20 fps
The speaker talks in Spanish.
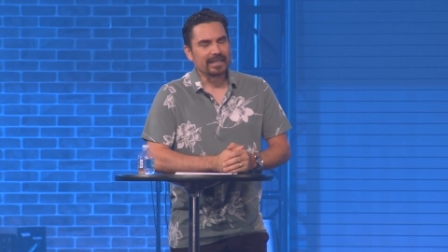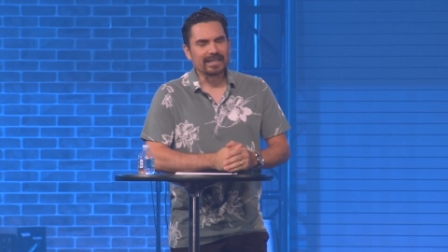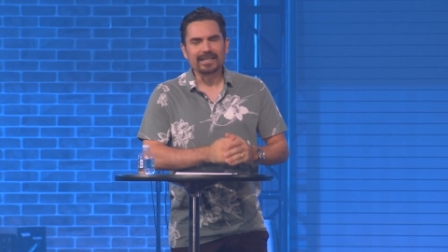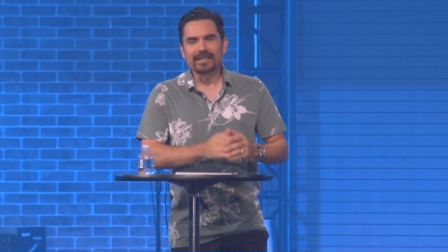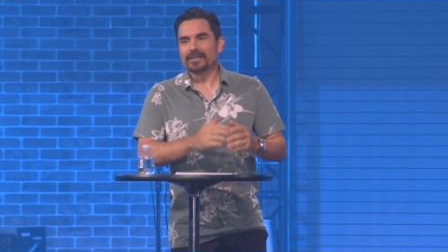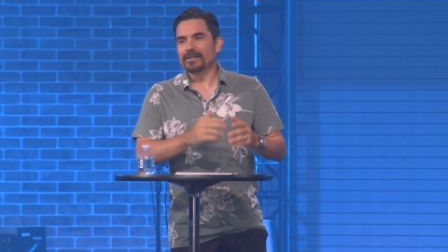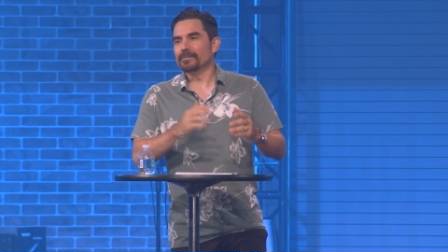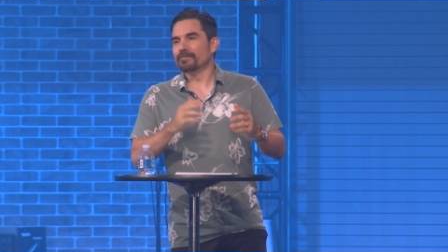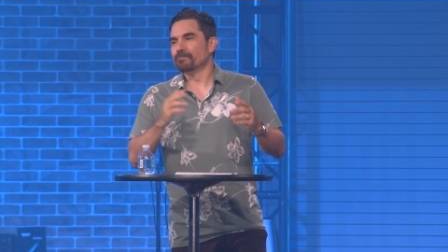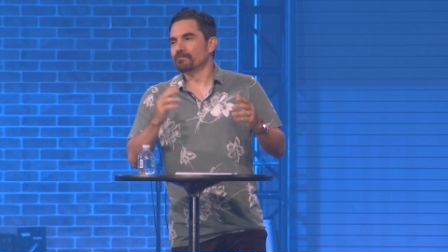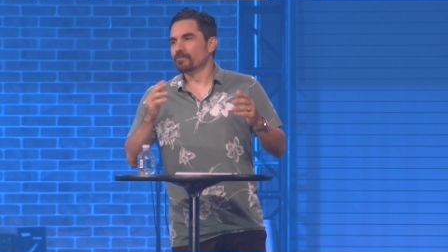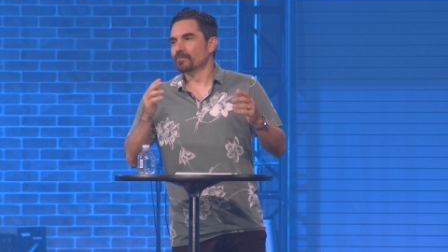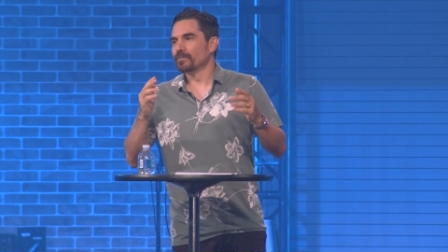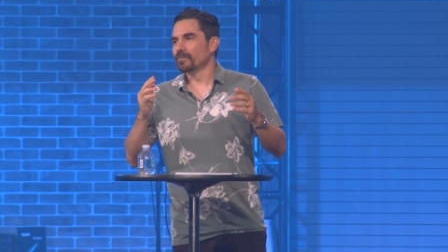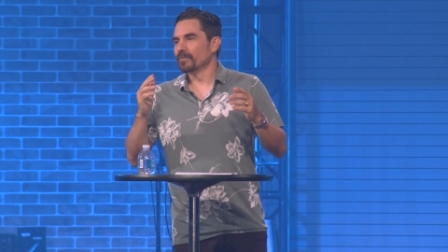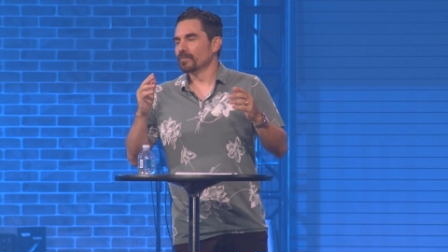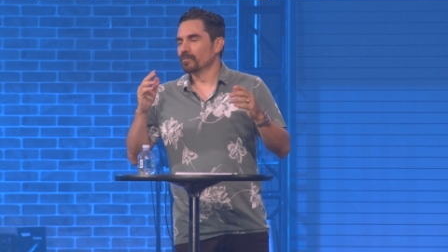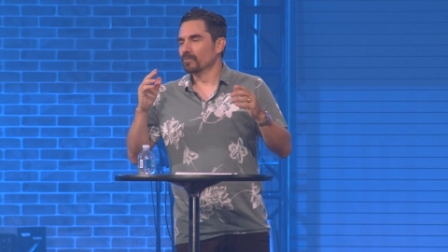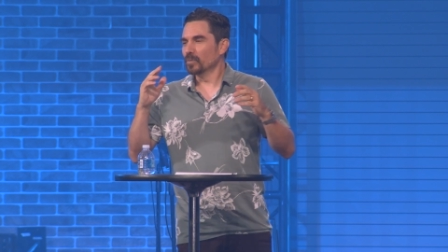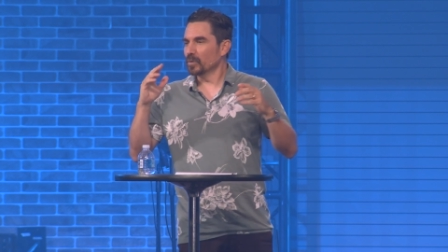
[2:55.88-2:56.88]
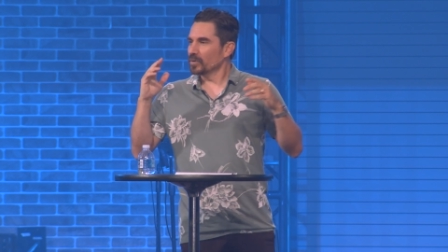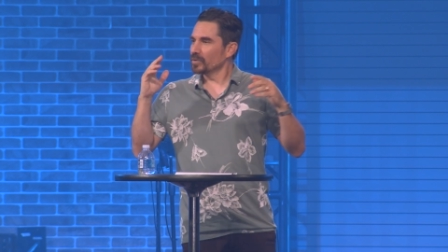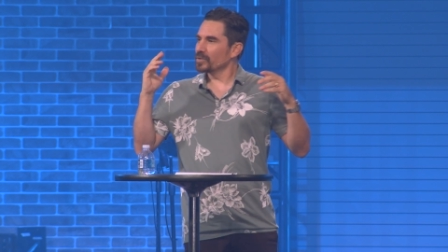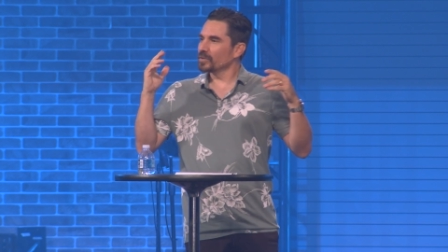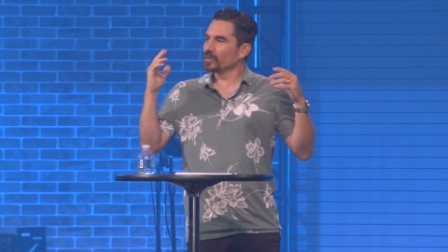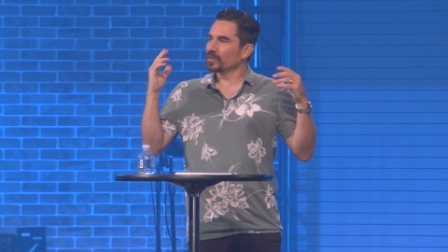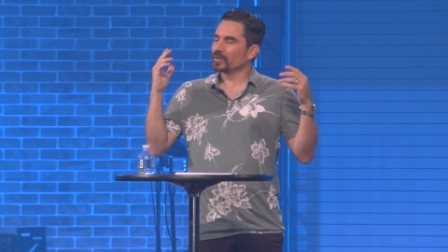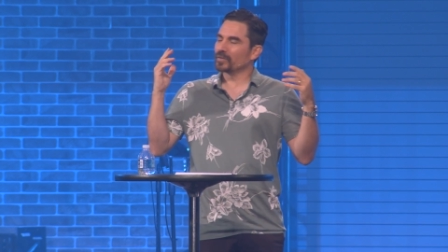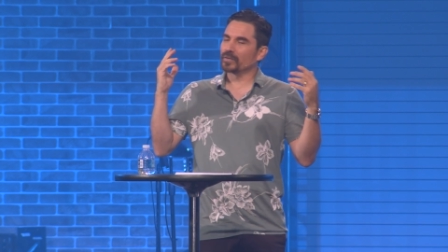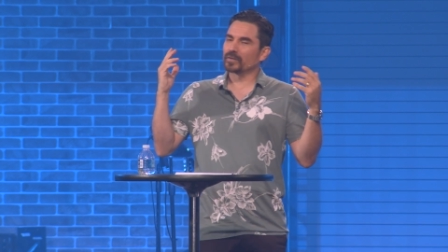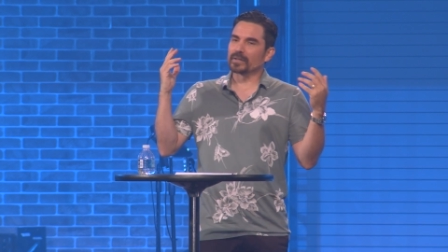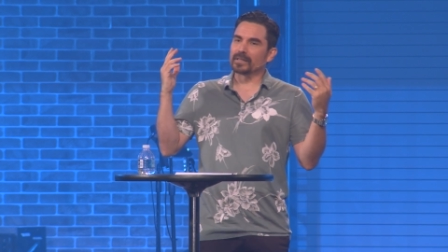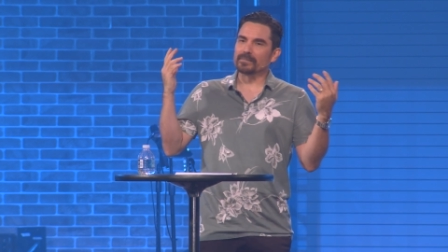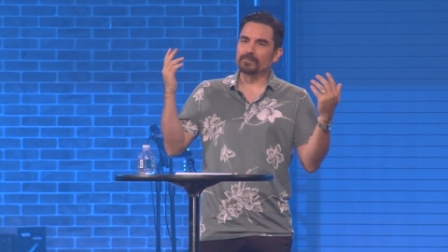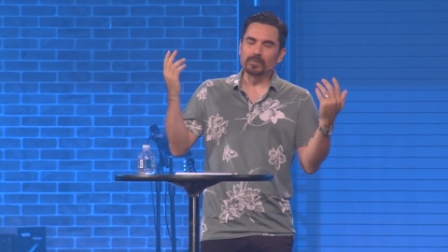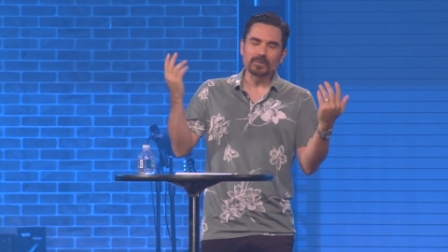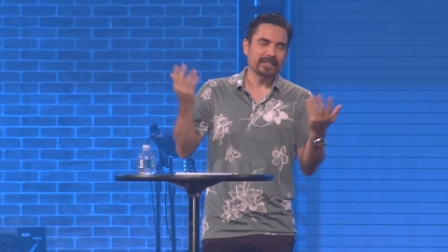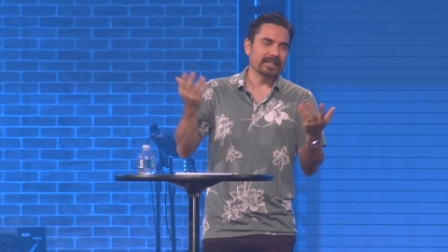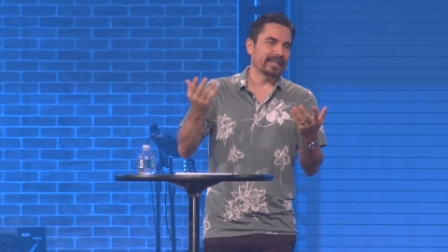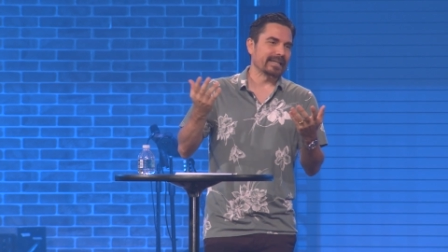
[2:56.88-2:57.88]
Y muchos,
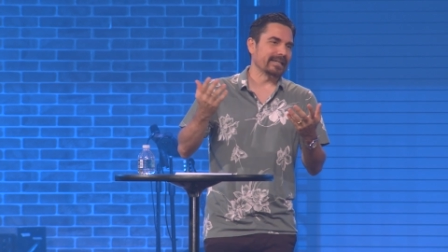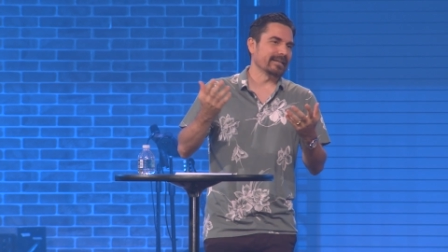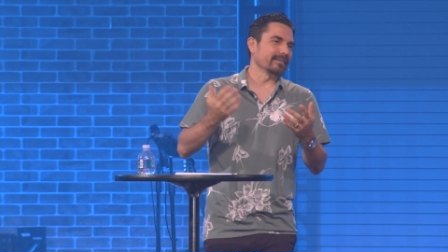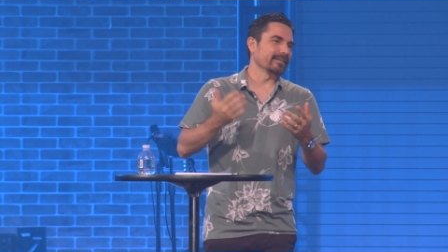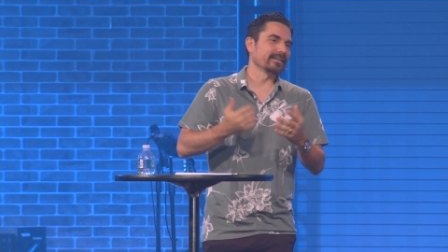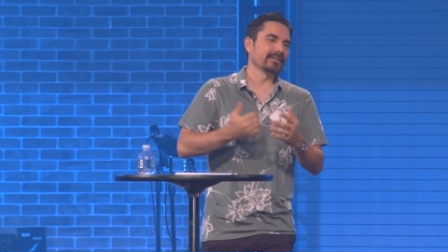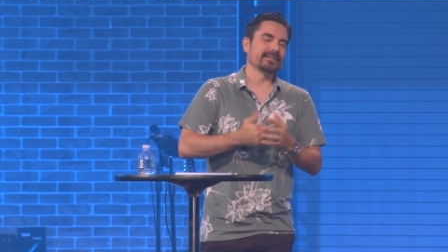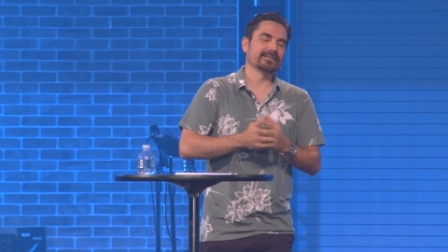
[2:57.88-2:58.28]
mucha gente